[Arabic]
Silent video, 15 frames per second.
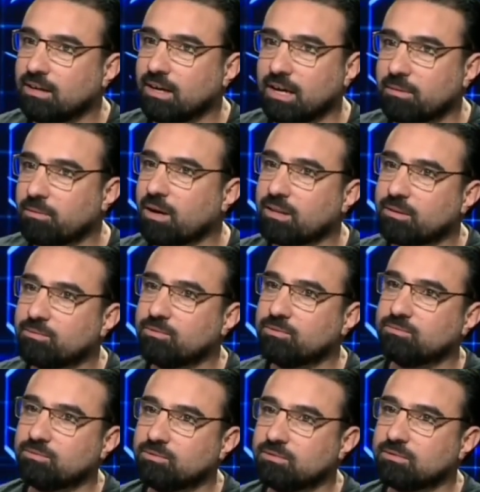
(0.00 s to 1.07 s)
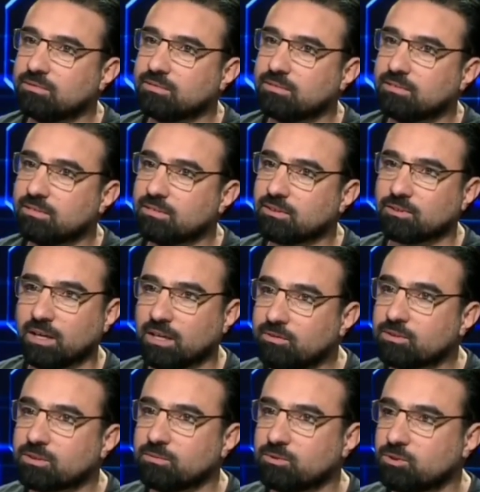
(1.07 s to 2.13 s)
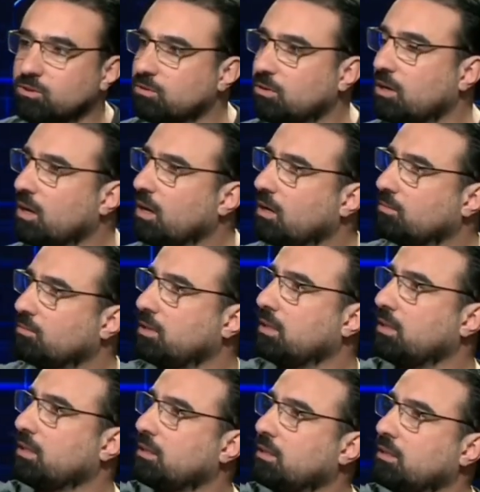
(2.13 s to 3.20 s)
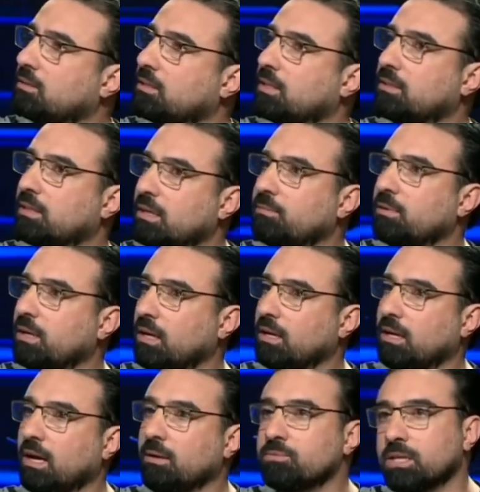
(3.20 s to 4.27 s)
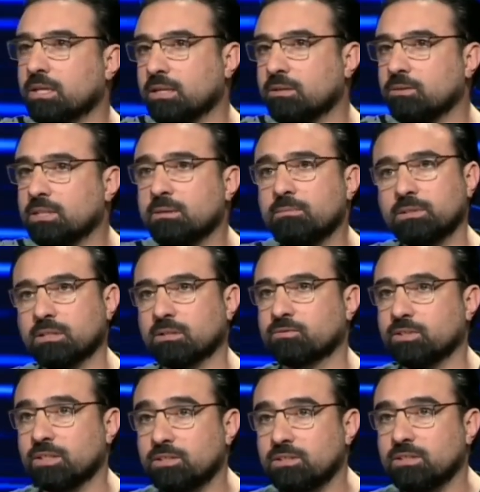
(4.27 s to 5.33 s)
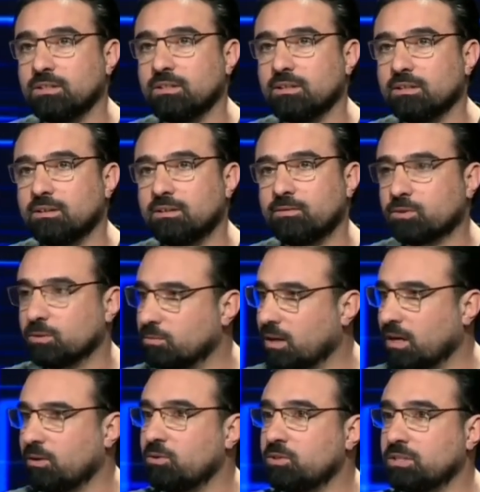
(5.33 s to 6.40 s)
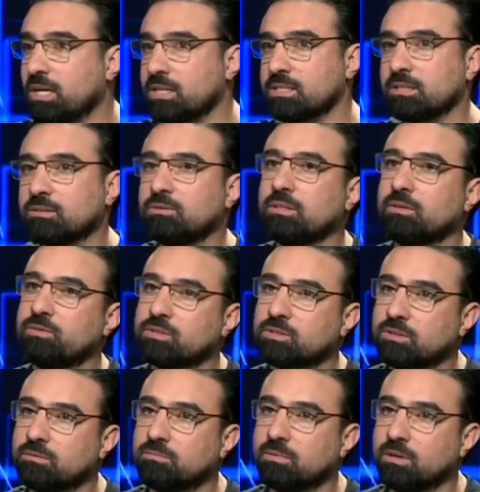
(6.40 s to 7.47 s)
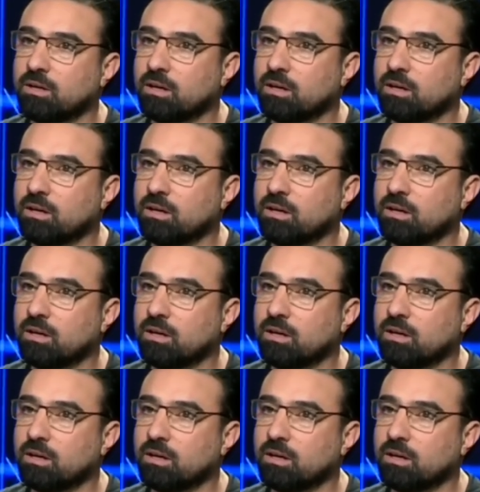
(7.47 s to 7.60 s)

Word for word: عيب هذا مو مو ضغطوا على نفسكم شنو لتدريب الاعلام صعيد الوحده ما تعرف تحكي ثم اول شيء اسيتوا نفسكم